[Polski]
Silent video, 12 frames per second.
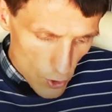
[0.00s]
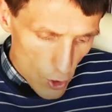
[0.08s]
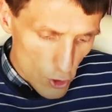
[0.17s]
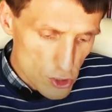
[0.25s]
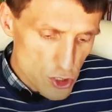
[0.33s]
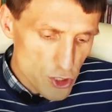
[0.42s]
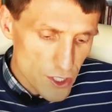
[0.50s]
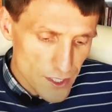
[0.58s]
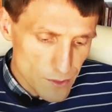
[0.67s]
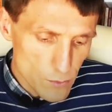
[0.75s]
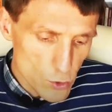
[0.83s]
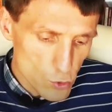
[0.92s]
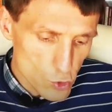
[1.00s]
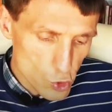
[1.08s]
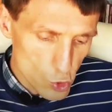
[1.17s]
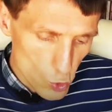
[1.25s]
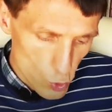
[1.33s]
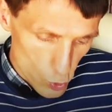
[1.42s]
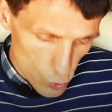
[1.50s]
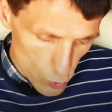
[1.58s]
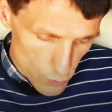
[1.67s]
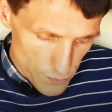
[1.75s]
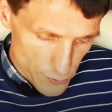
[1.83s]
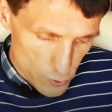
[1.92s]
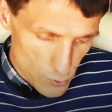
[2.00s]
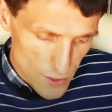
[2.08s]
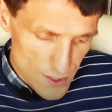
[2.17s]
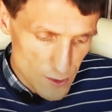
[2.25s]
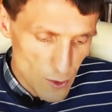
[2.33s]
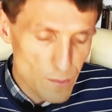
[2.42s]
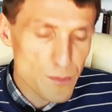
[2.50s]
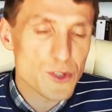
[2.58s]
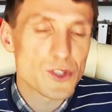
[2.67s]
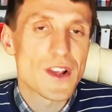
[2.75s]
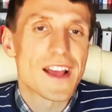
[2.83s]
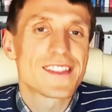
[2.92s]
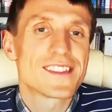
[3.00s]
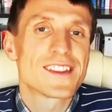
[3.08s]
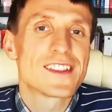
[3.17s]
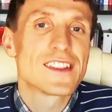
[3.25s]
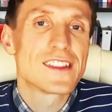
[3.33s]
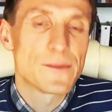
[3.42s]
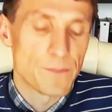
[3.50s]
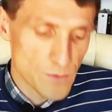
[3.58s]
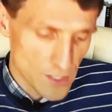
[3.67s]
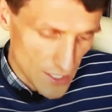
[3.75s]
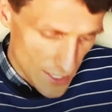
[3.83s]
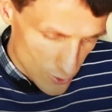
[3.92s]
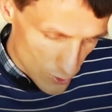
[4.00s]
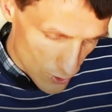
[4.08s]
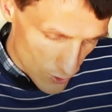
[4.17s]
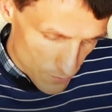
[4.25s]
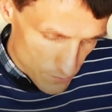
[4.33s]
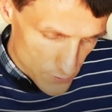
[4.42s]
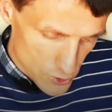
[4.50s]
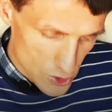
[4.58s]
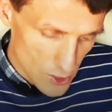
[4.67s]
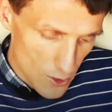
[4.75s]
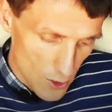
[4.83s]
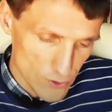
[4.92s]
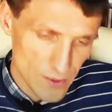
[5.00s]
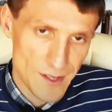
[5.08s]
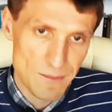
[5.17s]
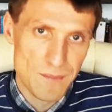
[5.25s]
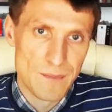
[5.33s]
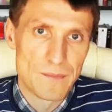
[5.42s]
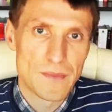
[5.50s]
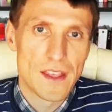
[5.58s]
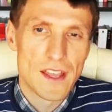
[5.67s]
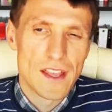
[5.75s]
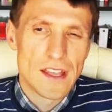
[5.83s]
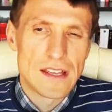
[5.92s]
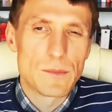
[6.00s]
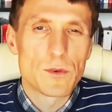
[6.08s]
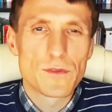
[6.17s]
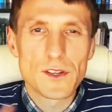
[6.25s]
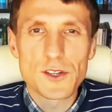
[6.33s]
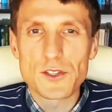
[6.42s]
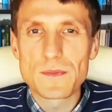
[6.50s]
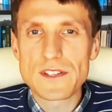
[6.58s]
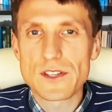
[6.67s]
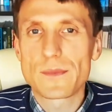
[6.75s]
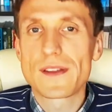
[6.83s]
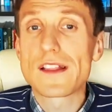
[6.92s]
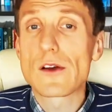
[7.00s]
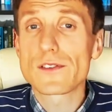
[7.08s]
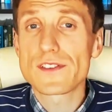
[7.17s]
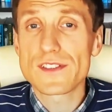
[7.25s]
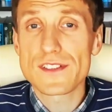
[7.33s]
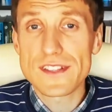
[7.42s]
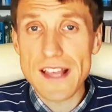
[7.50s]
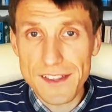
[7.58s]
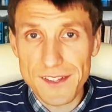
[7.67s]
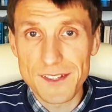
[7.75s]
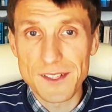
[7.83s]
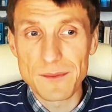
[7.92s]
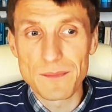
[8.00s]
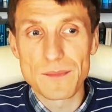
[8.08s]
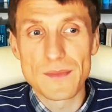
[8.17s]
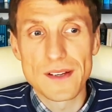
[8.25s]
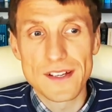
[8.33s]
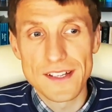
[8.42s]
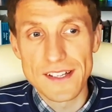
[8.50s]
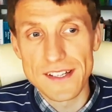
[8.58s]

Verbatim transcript: od siedmiu duchów, które są przed jego tronem. Mówiliśmy sobie na ostatnim e,